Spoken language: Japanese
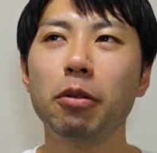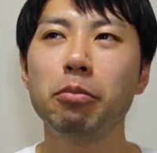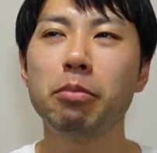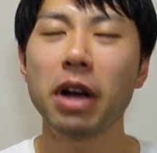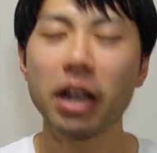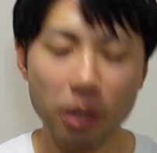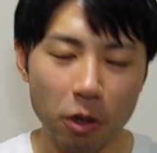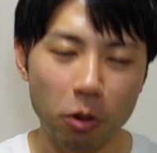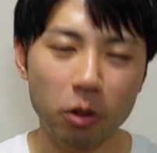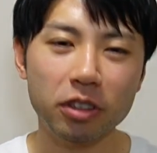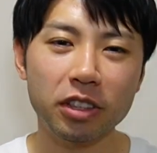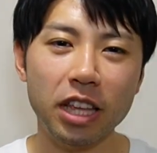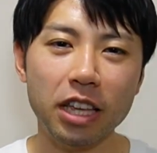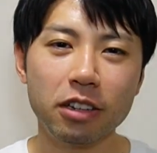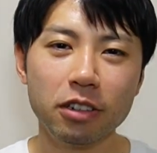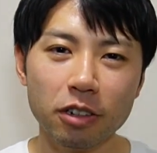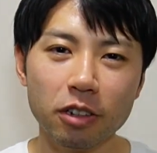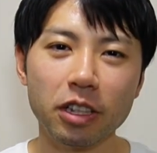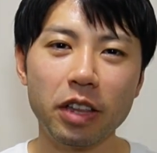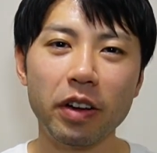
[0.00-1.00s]
巻き起こってい
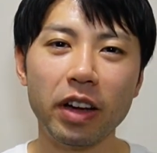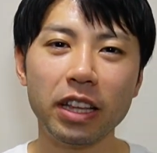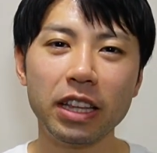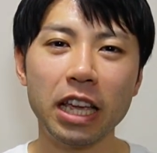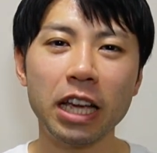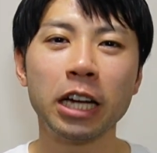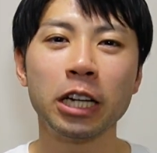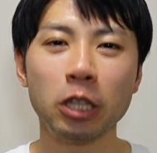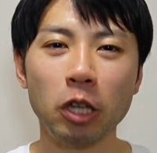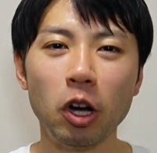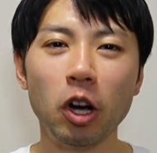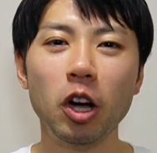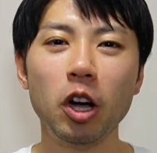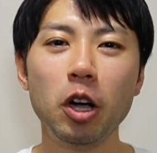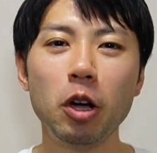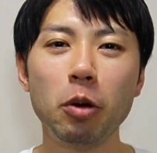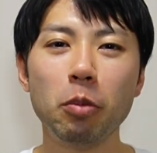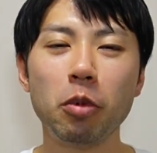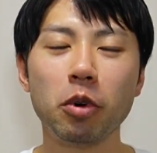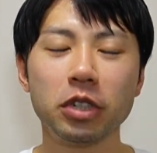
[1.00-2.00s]
くのではないかと
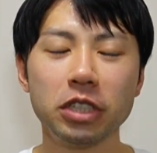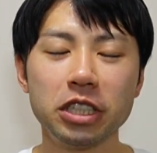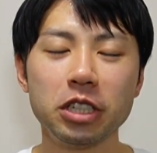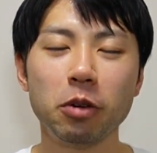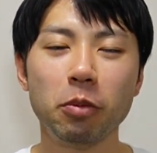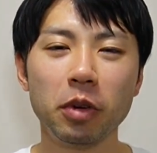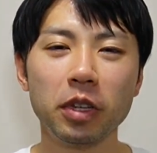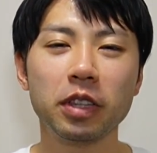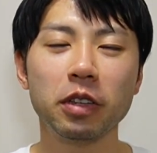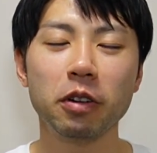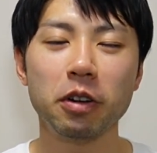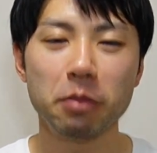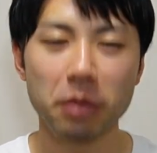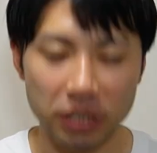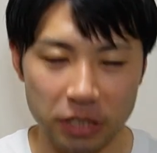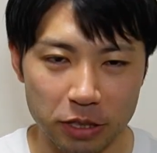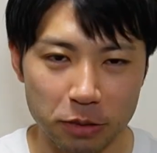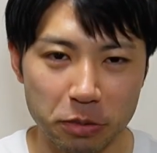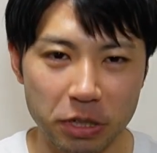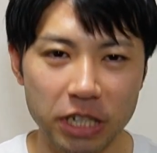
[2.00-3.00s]
僕自身思っておりま
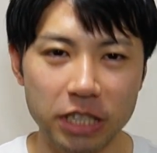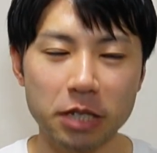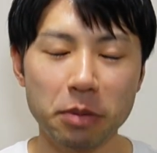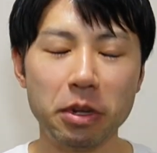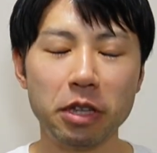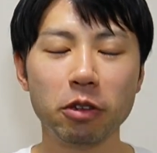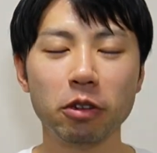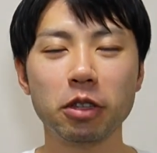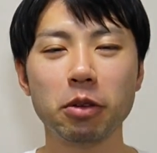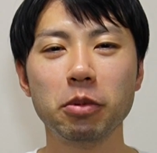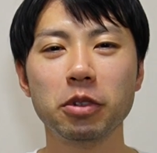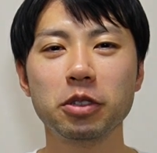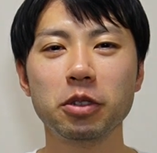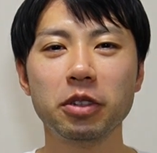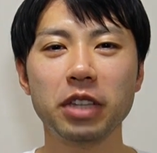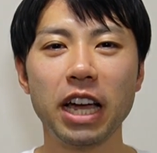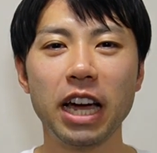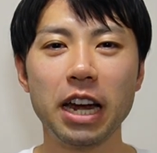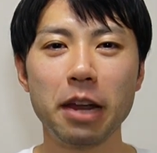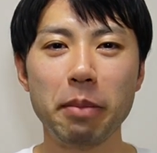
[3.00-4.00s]
す。皆様にとっても
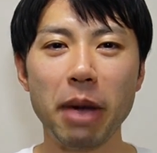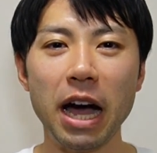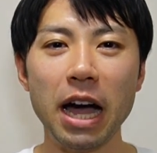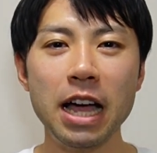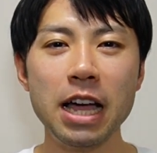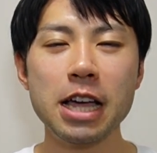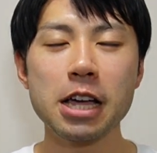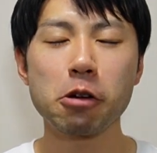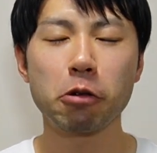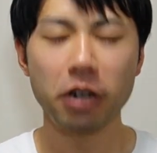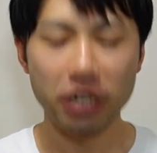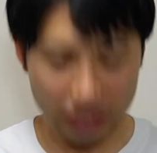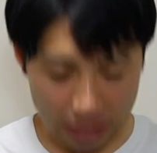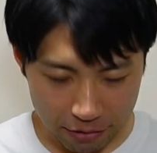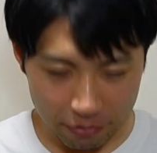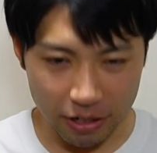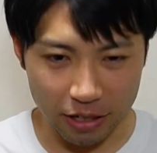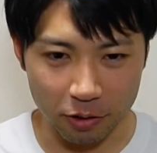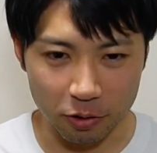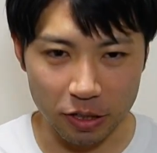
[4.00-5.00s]
そうであれば、これ
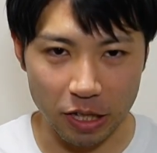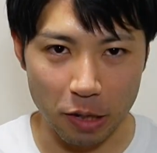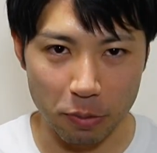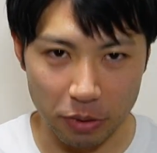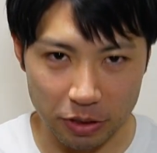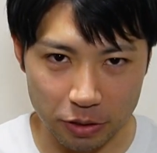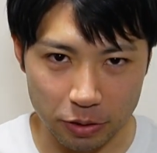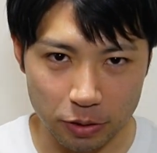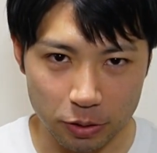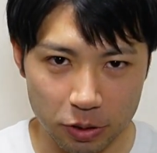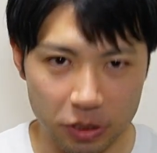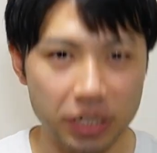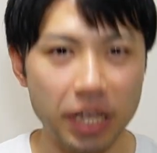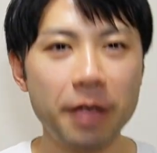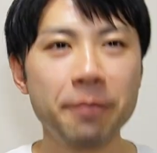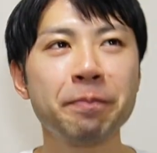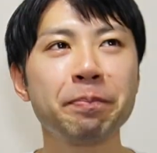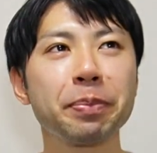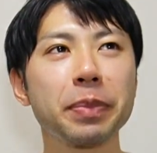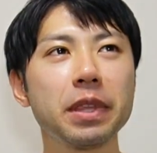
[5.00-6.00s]
幸いでございます。そし
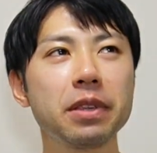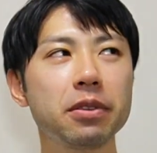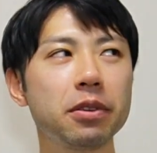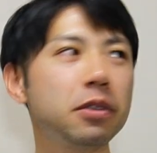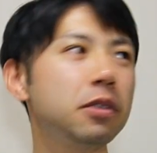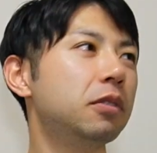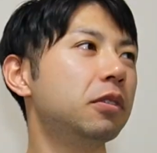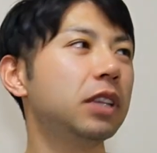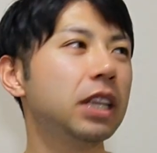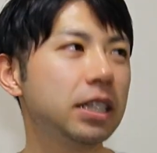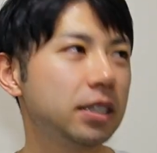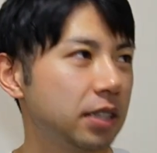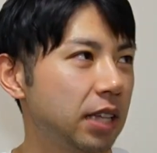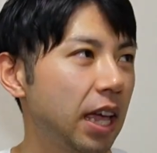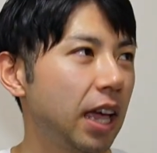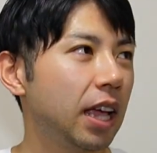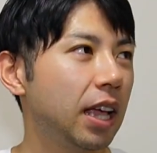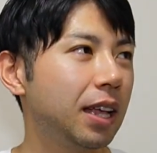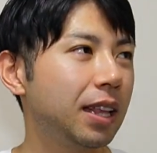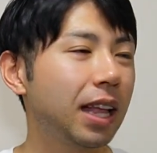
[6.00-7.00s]
て、そういうのもです
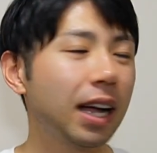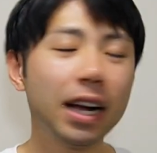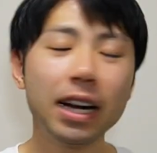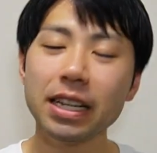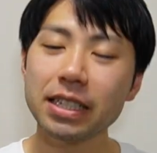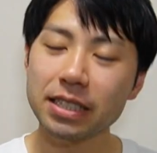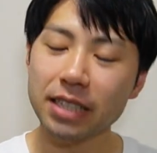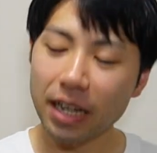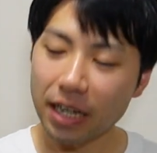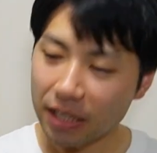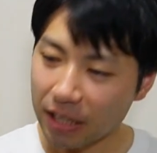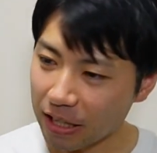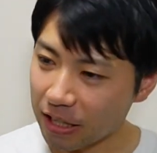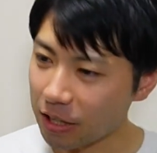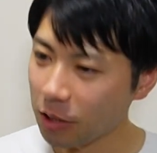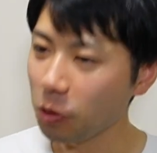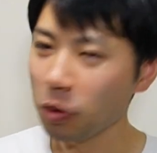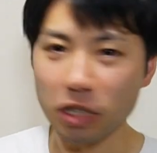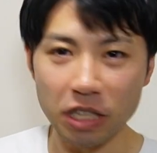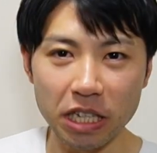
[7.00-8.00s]
ね、流れ去らな
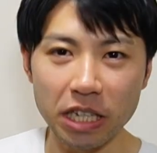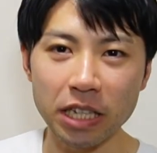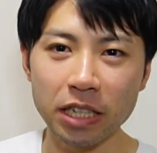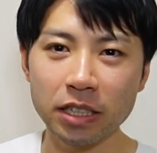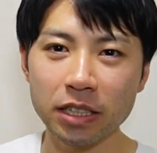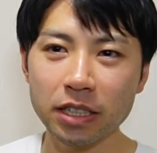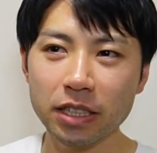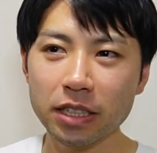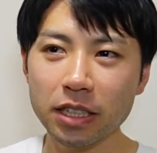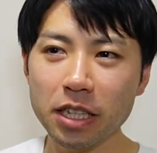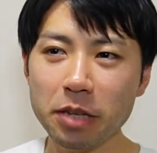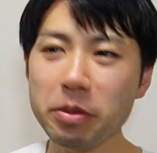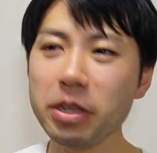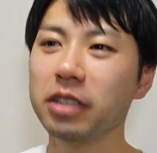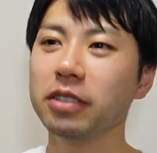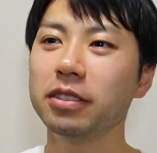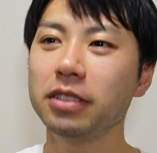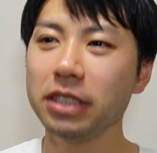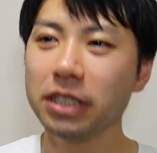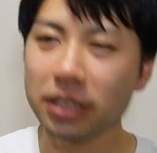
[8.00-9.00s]
いように、日々
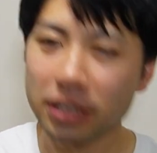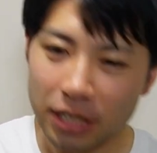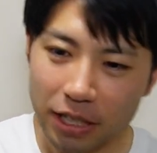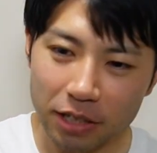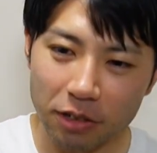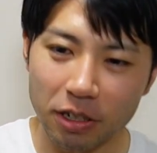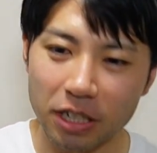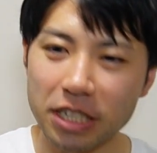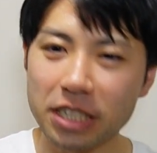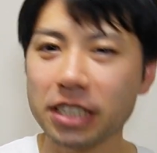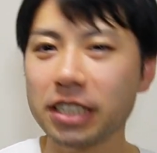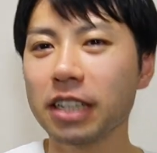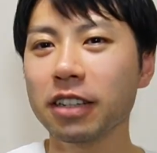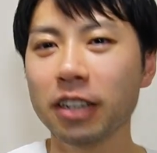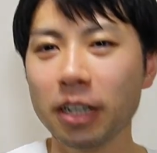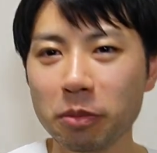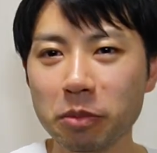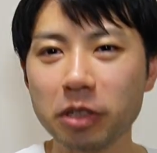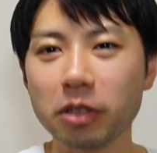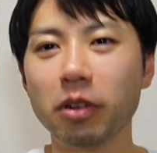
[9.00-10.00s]
の Twitter とか
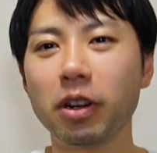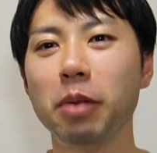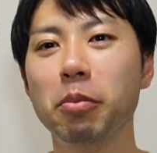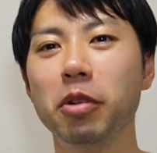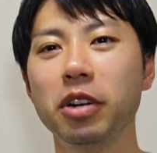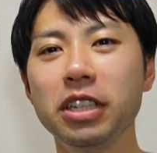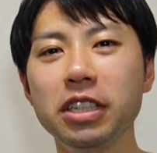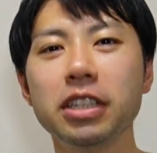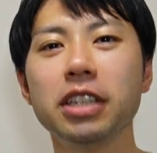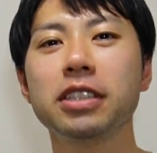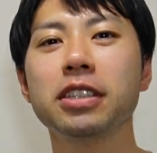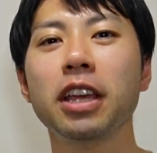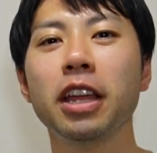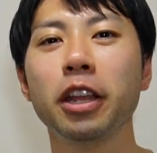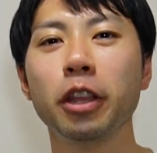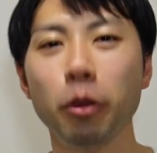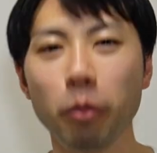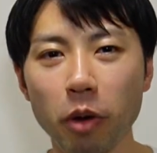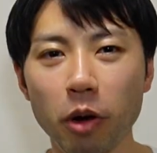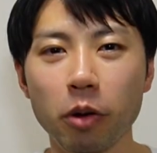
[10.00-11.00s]
Instagram とかもいいんですけ
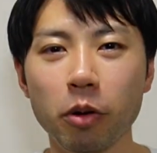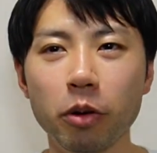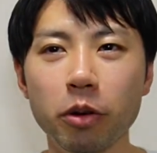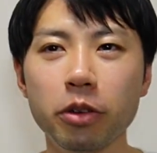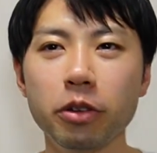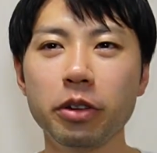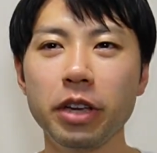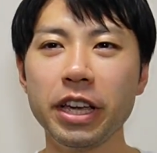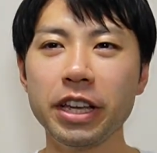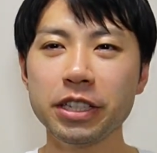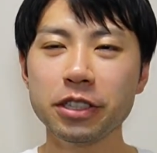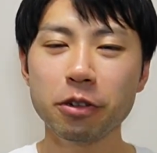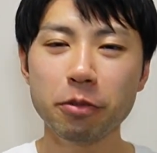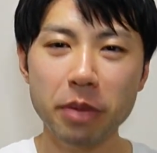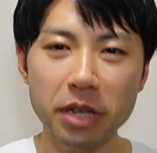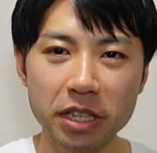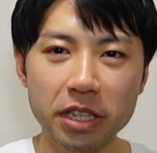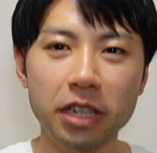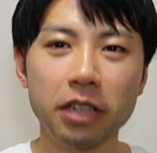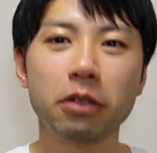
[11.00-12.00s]
れども、こういう映像
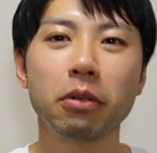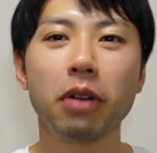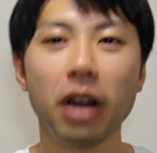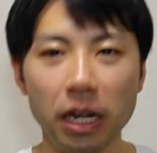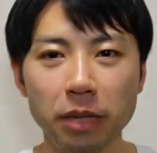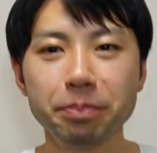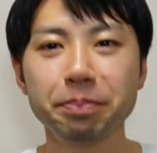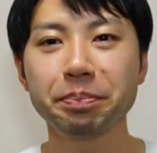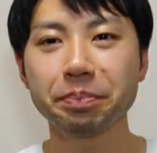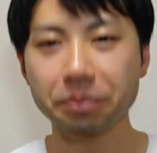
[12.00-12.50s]
メディアとか、